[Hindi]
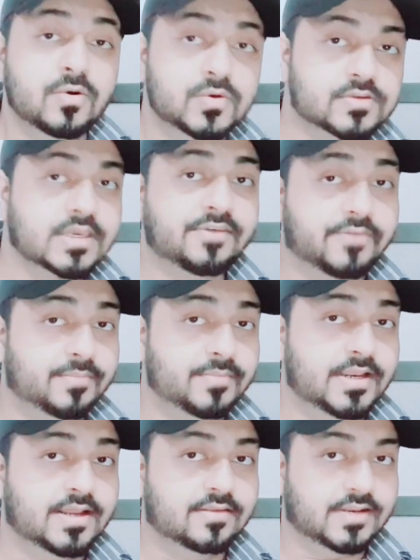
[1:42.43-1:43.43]
उसकी
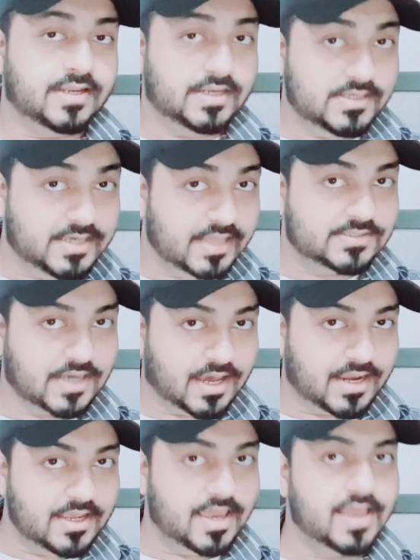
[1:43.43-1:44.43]
फैमिली नाजरीन ये
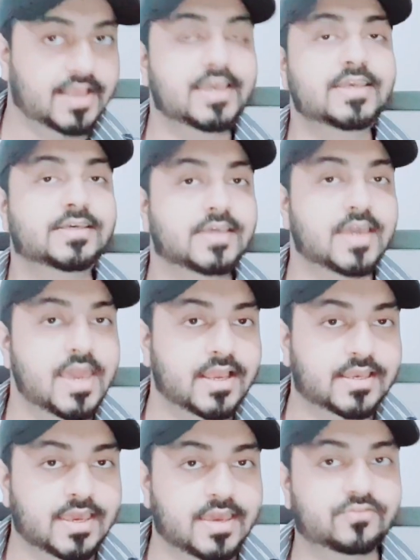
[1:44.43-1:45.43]
चाह रही है कि ये
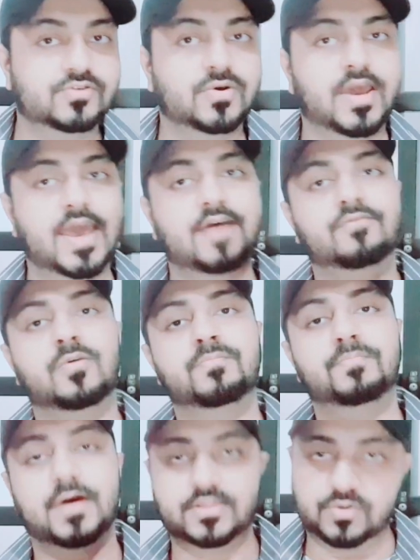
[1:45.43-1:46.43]
केस जो है वो
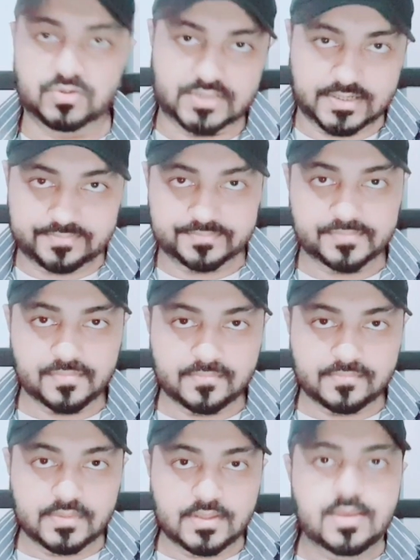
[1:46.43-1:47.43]
बंद हो जाए
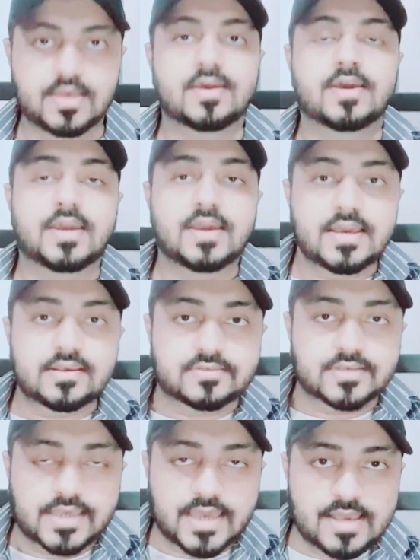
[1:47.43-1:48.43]

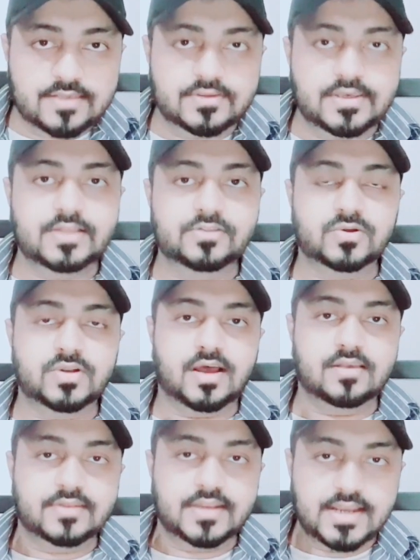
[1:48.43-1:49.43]
इस केस की जो
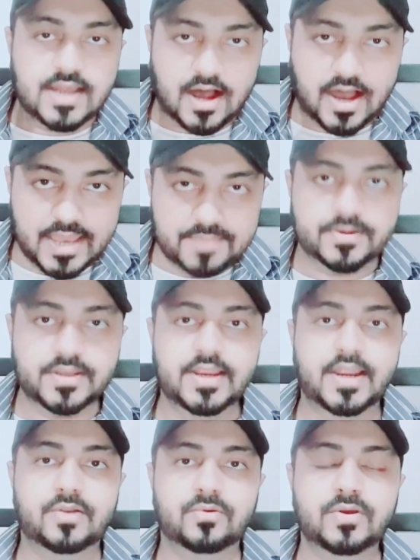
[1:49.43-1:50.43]
नाजरीन हाइप
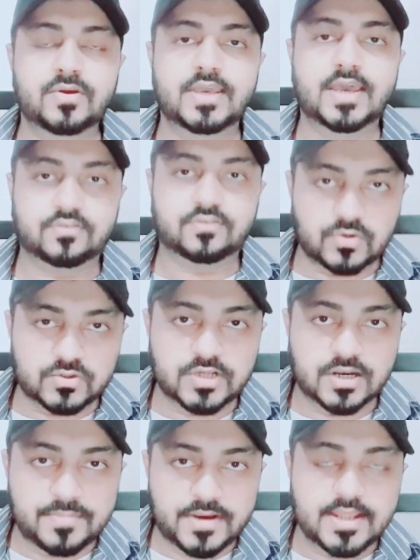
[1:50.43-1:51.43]
क्रिएट हुई है
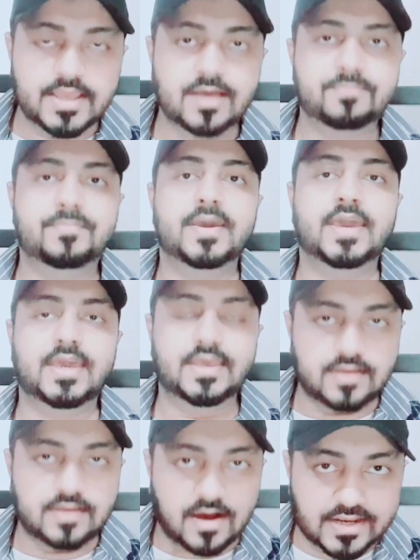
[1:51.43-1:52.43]
सोशल मीडिया पे
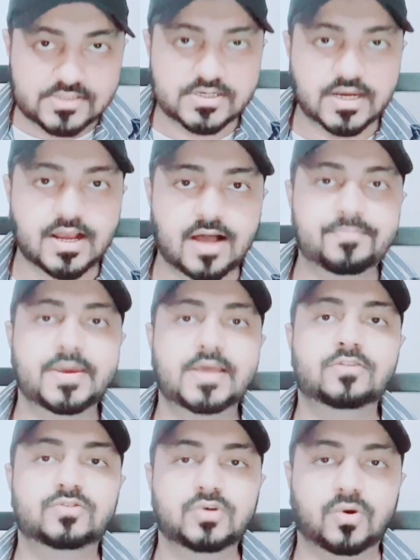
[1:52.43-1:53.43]
हर जगह पे
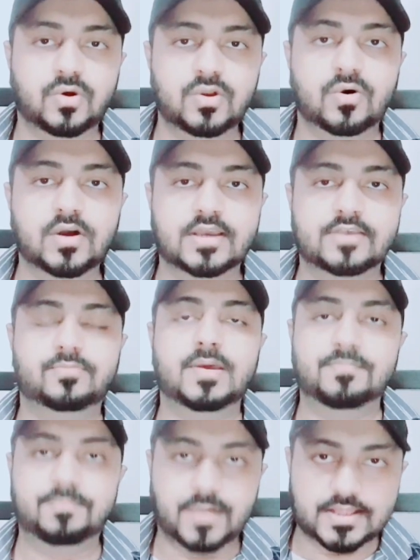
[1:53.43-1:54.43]
जो लोग इस
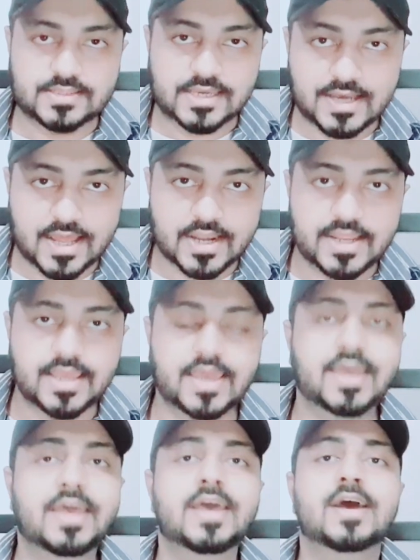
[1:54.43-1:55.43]
पर बातें कर रहे
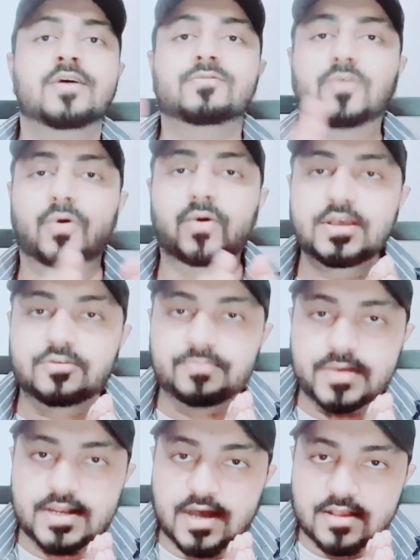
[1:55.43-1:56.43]
हैं वो इस
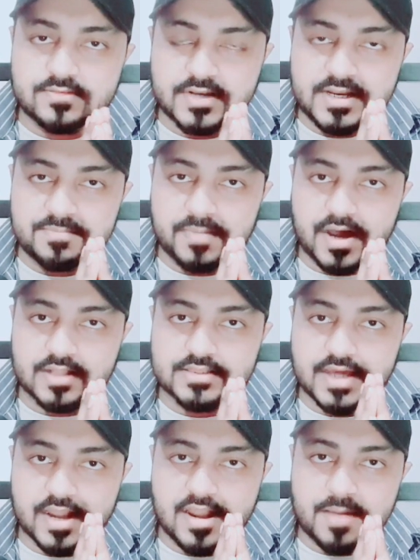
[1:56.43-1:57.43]
पर नाजरीन बात
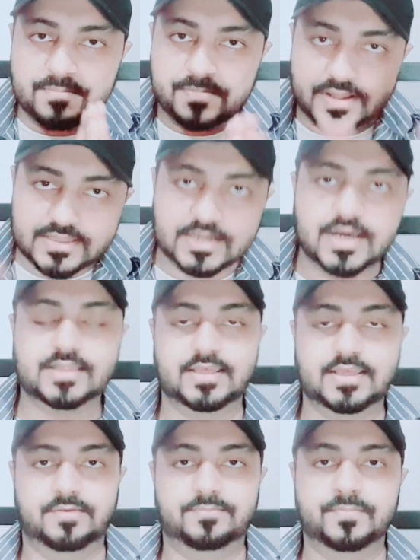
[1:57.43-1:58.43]
करना बंद कर
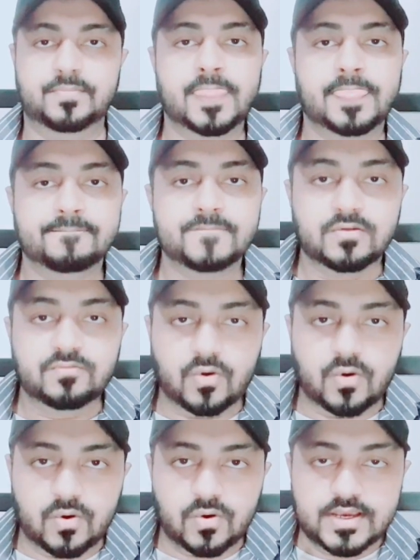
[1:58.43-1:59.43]
दें
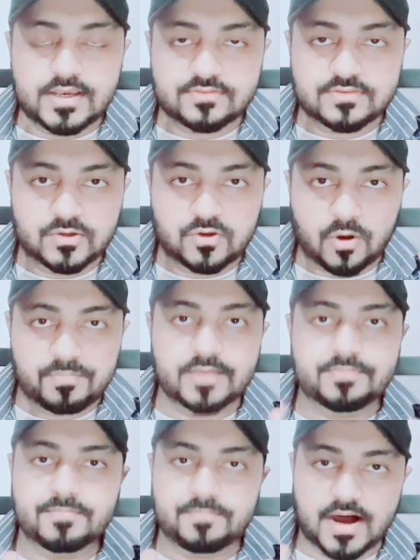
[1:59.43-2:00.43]
वो इस
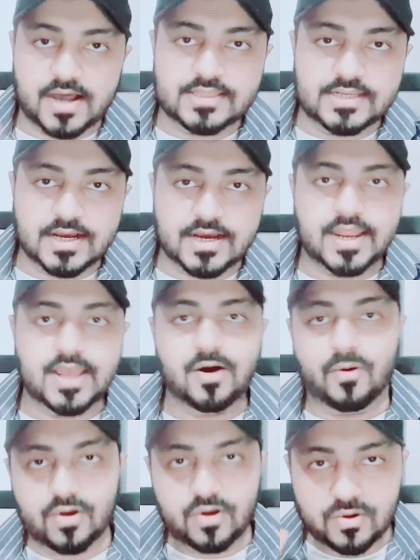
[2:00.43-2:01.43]
टॉपिक पे बात ही ना करें
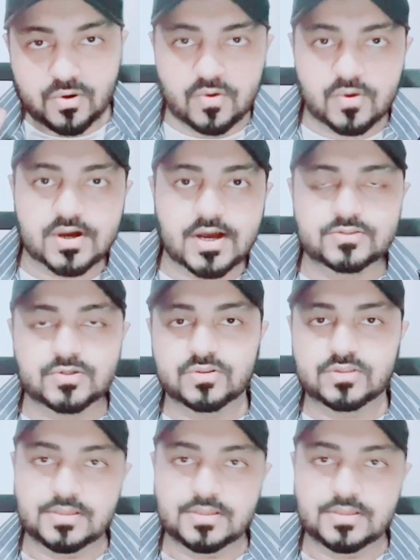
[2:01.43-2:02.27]
और लोगों का जो